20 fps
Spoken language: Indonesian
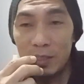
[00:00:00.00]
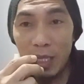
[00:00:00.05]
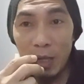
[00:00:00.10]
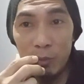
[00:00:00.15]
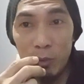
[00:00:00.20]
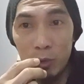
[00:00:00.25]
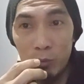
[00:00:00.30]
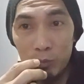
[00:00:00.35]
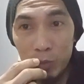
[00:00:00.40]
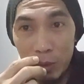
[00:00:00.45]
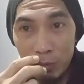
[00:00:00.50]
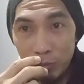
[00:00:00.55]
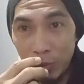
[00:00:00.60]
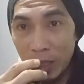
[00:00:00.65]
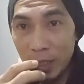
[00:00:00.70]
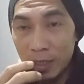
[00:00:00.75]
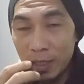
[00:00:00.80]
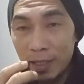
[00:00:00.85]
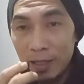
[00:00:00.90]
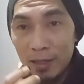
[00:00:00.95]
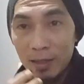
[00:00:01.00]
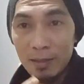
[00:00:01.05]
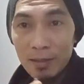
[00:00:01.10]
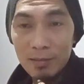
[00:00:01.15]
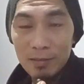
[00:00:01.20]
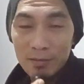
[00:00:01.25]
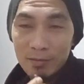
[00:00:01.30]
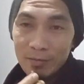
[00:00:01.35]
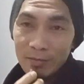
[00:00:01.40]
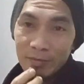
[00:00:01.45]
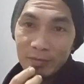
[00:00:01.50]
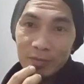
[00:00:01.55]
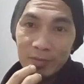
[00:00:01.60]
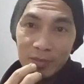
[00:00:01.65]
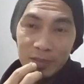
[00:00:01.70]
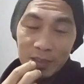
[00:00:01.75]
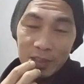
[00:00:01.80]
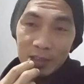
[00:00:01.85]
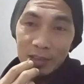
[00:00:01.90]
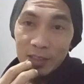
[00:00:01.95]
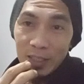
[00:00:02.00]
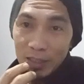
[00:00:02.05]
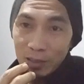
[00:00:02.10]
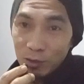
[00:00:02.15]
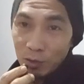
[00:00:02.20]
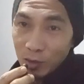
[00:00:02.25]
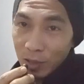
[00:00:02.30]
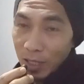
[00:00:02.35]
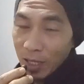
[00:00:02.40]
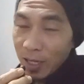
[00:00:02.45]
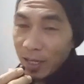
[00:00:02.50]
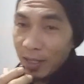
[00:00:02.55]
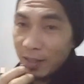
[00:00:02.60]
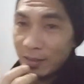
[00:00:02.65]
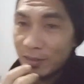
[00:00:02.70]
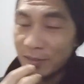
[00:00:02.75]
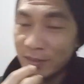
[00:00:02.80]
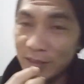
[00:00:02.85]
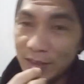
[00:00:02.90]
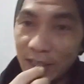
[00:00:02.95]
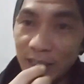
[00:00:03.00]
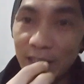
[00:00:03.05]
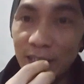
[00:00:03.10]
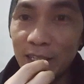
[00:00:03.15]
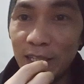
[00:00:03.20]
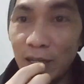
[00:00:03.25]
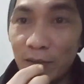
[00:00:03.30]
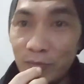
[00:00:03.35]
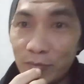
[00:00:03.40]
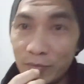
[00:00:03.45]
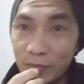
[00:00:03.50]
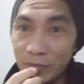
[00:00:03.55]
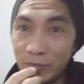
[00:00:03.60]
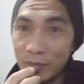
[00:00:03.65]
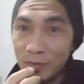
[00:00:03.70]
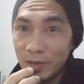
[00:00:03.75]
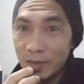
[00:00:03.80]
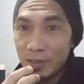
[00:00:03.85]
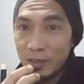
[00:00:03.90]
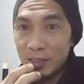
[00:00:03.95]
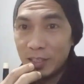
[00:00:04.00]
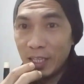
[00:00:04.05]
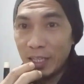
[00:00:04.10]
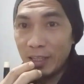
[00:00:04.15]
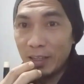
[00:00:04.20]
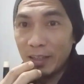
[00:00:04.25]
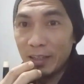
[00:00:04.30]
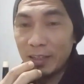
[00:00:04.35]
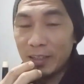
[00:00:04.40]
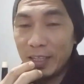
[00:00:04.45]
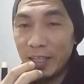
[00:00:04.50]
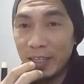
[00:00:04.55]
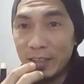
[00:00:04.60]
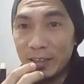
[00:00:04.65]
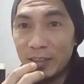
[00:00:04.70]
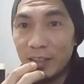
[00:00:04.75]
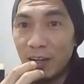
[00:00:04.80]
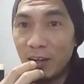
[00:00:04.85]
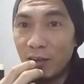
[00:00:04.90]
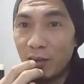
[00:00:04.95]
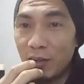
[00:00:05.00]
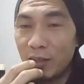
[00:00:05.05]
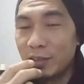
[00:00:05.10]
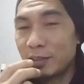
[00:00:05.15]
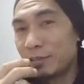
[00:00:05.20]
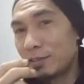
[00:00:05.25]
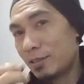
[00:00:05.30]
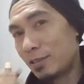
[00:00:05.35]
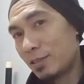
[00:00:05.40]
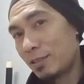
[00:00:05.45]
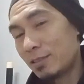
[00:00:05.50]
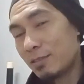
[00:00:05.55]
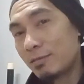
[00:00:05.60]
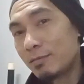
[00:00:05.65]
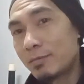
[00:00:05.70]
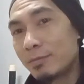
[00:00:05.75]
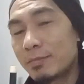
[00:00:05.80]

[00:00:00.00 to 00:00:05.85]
Sabun People, dan juga segenap Steel and the horse.